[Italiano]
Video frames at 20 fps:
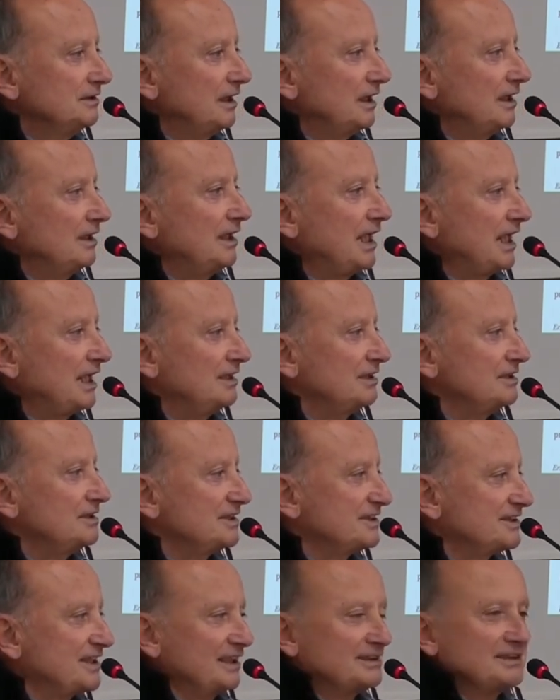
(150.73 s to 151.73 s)
al
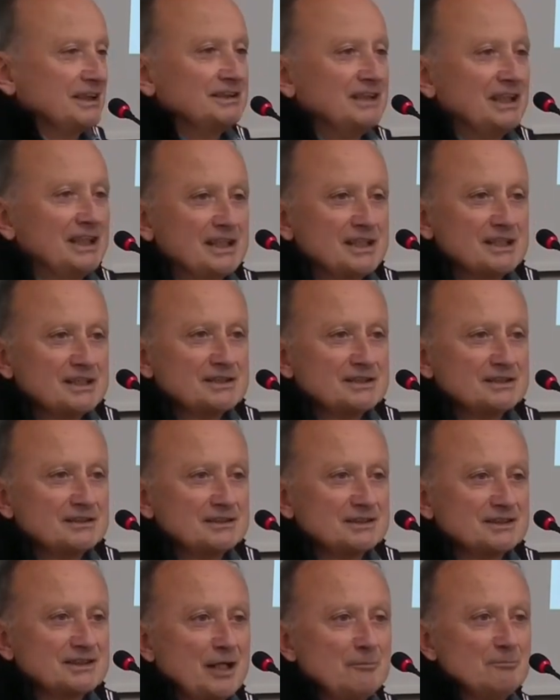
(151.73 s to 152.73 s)
7 days,
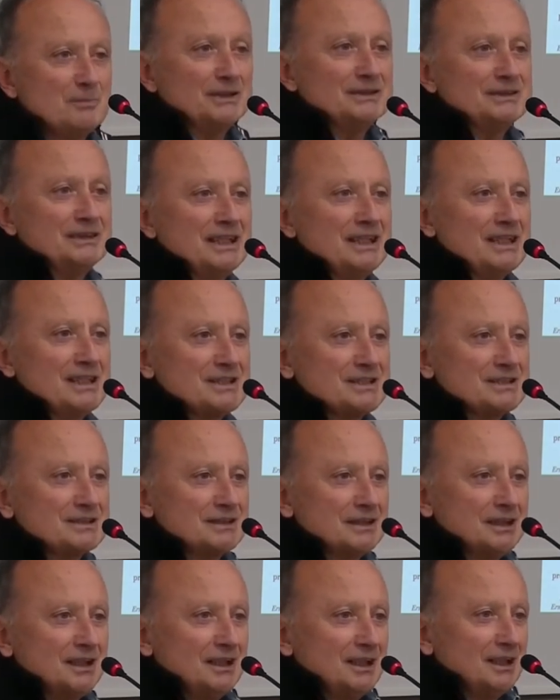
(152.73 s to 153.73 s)
7 days,
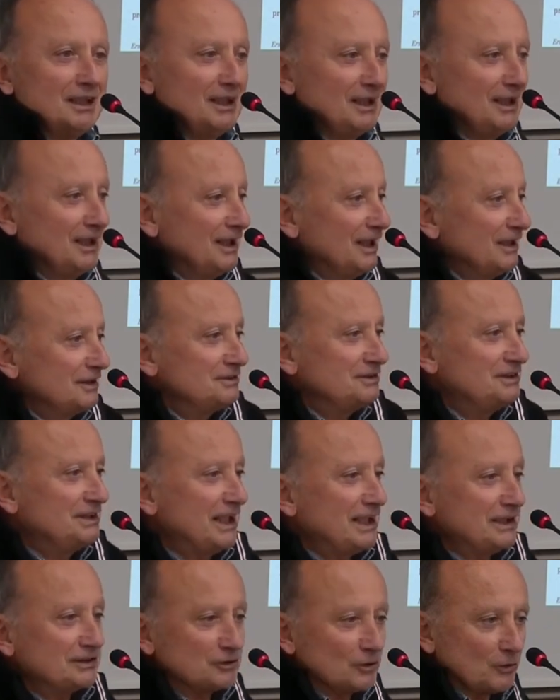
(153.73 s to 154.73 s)

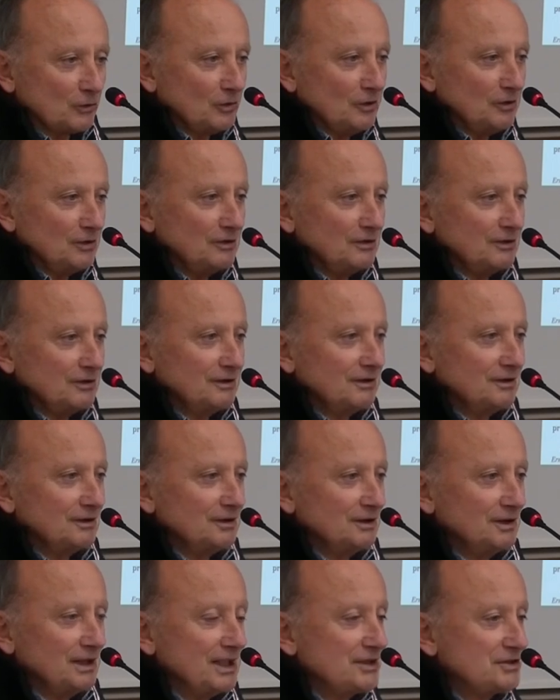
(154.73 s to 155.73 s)
dietro
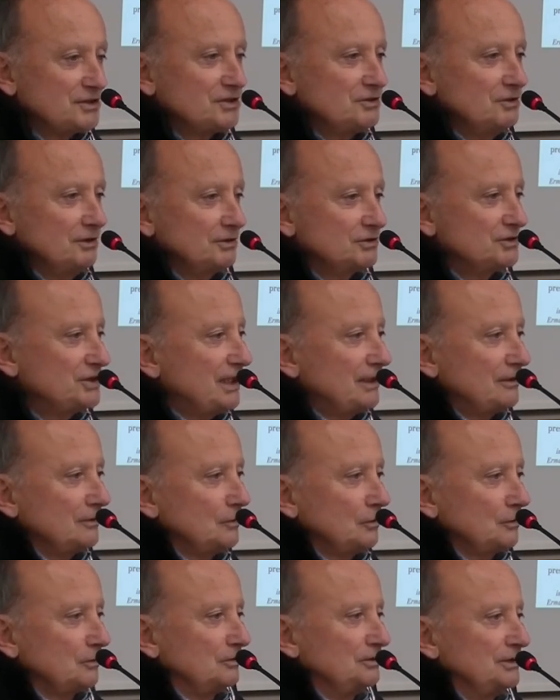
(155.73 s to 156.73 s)

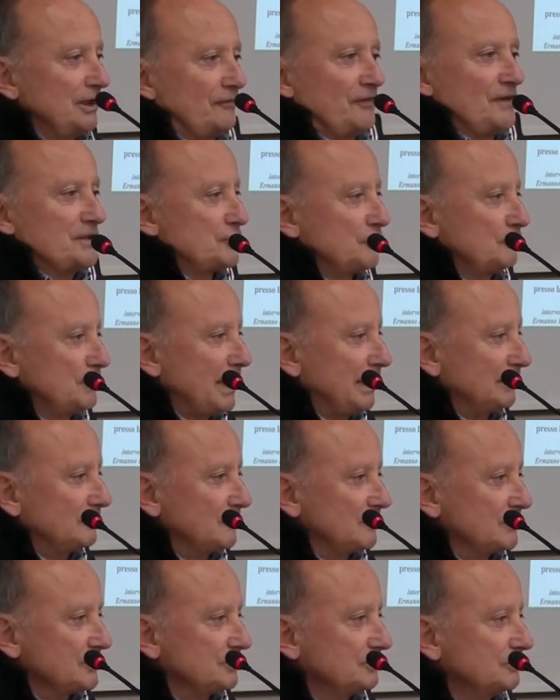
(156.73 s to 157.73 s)
C'erano gli
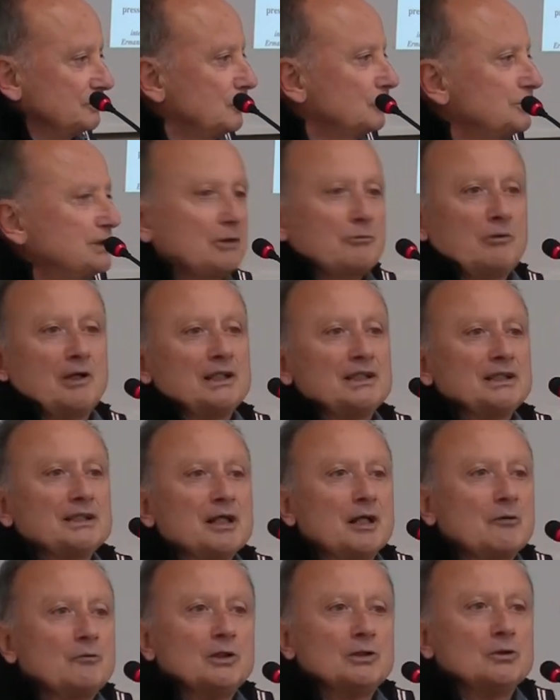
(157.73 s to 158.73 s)
affezionados, tutti quelli che a
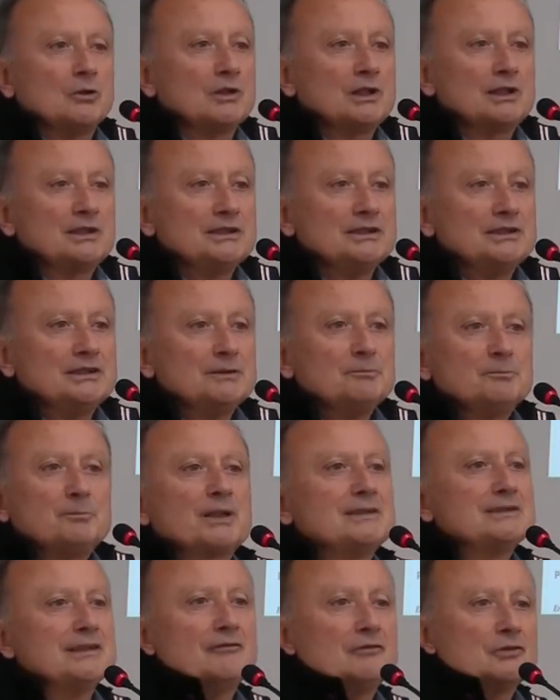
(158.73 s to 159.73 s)
quell'ora lì
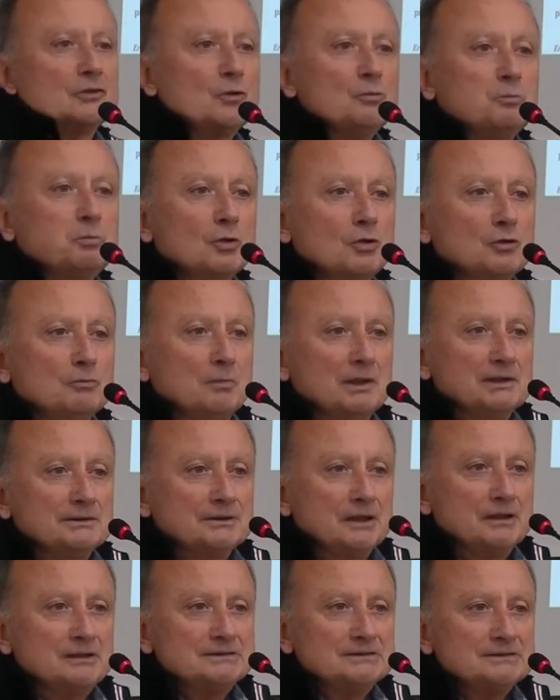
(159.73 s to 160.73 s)
prendevano il pullman,
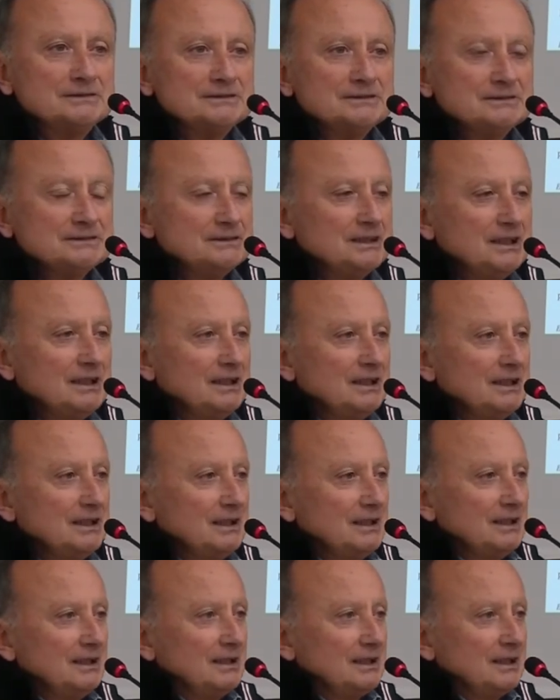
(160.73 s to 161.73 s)
no?
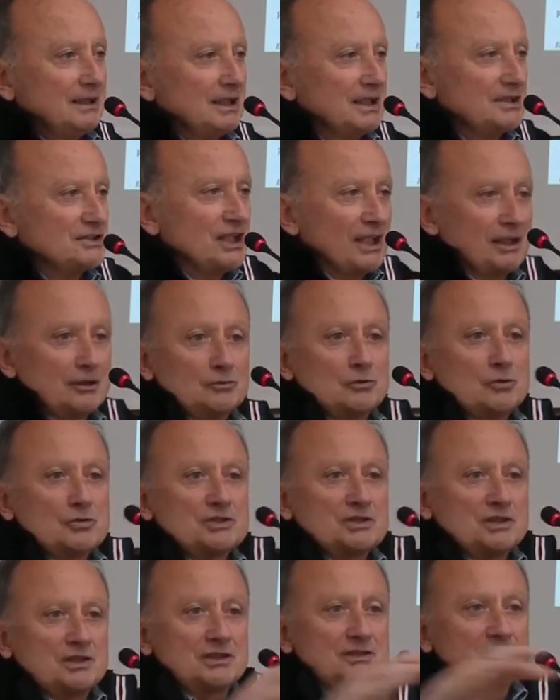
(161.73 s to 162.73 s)
E c'erano
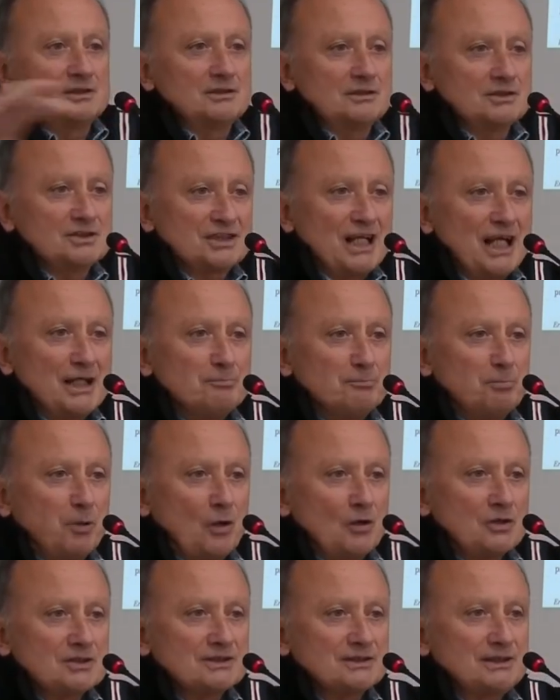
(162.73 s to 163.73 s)
sei
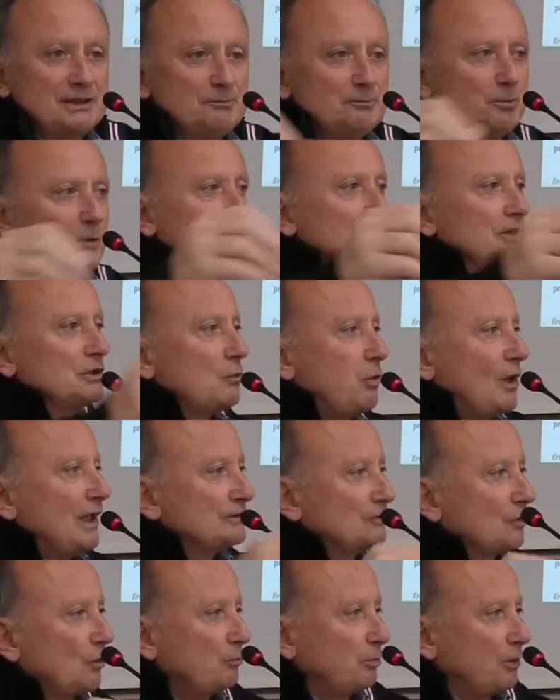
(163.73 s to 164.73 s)
posti, poi
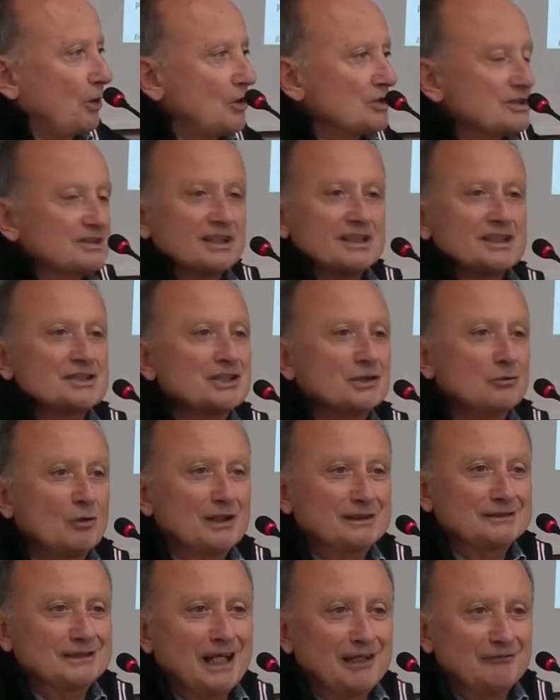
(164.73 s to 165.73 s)
quattro posti che si
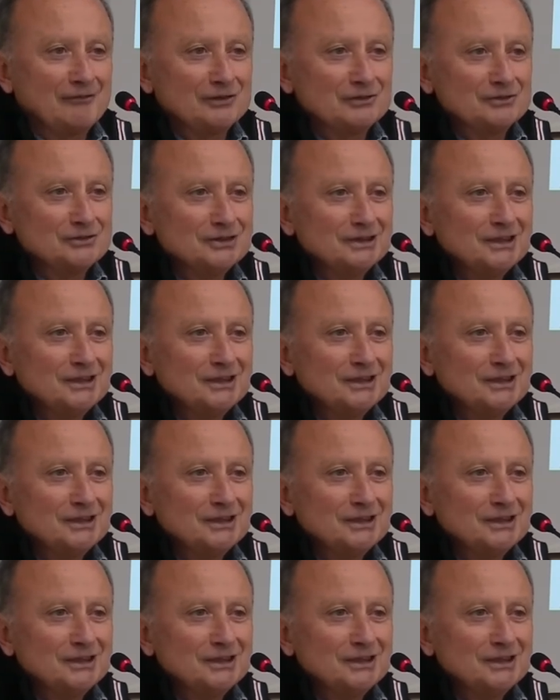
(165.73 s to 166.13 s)
guardavano.